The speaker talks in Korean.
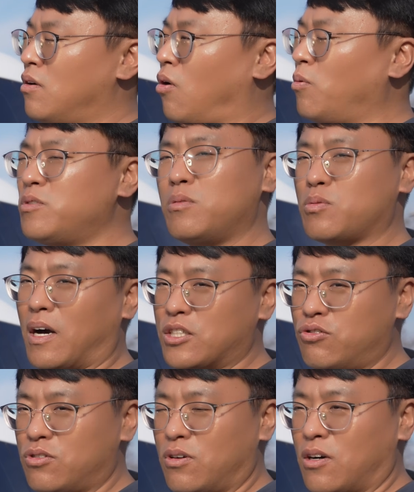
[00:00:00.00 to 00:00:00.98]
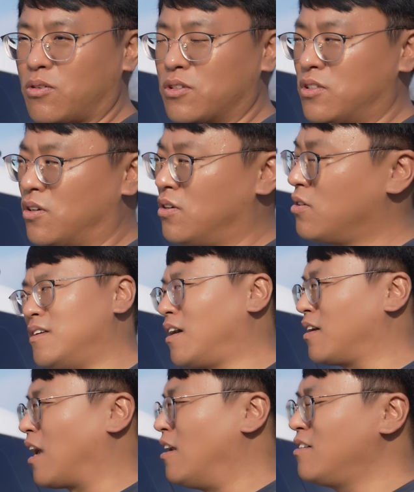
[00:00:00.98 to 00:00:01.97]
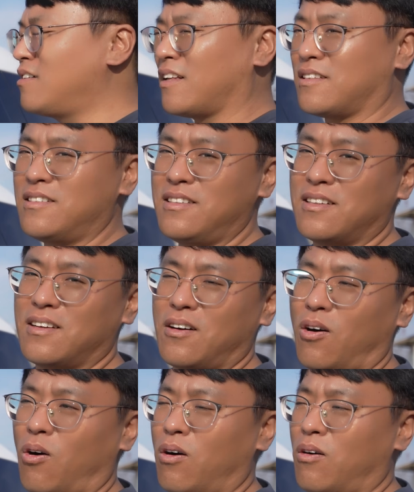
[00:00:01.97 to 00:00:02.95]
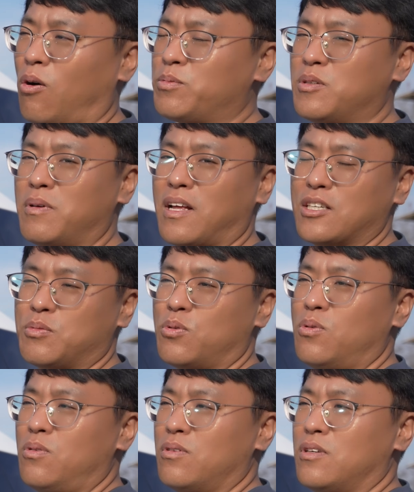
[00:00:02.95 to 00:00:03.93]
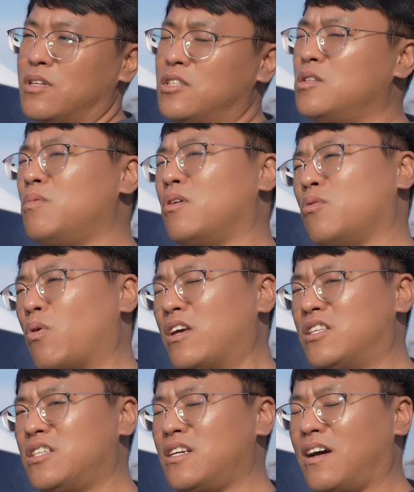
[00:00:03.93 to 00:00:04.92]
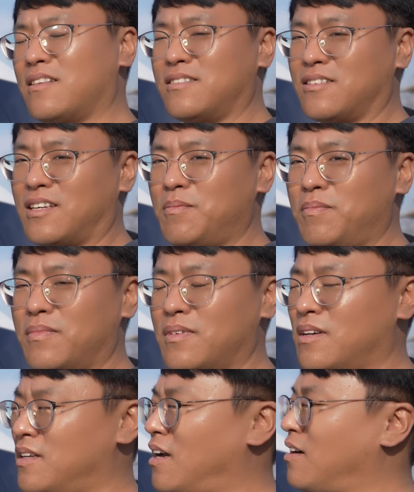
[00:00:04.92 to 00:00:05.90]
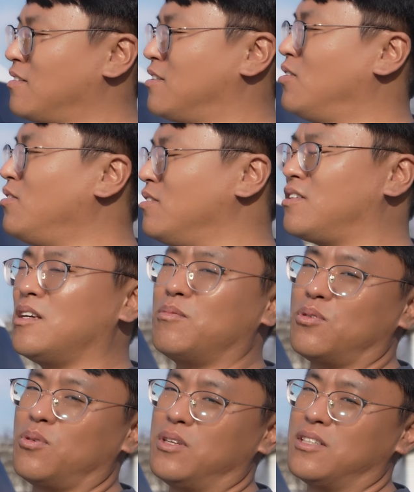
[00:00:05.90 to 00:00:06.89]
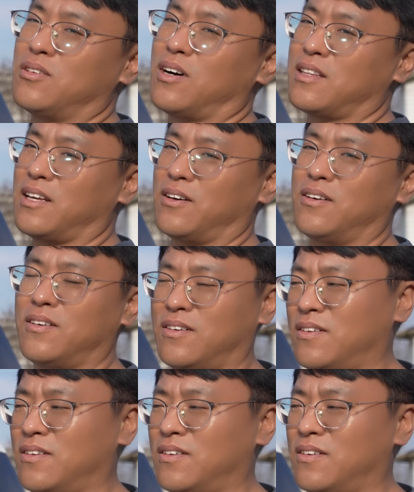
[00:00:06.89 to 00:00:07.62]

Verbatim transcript: 없으면 좀 아쉬울 것 같거든요 약간 계륵 같은 없으면 아쉽고 있으면 왜 있지? 하는 느낌? 약간 그런 느낌으로 있는 것 같아요